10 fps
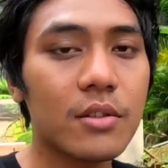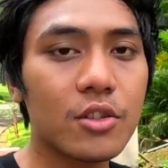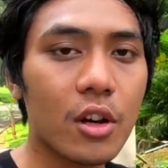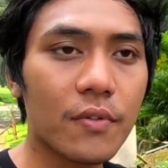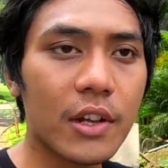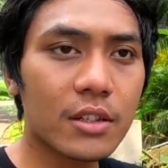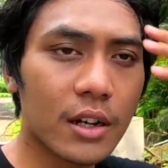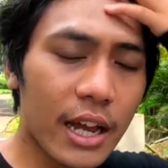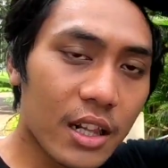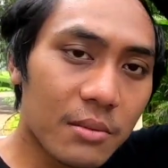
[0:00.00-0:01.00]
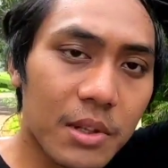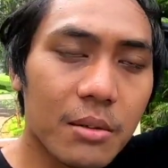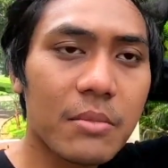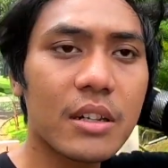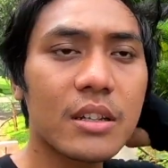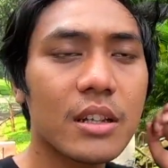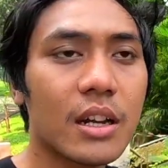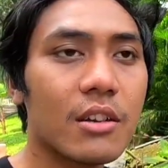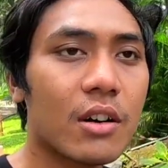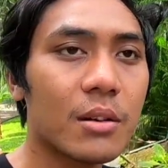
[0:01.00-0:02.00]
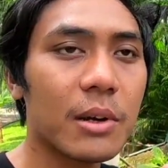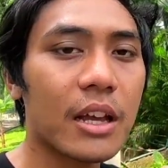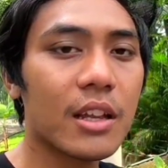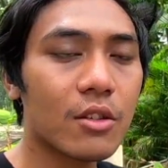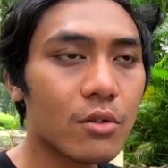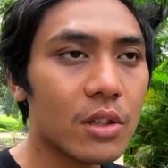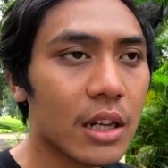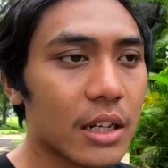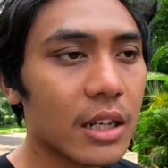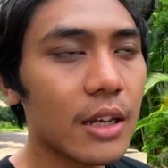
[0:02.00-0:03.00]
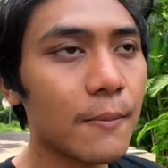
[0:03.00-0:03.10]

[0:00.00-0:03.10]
shock fiction air teman-teman jadi kurang lebih kayak gitu jadi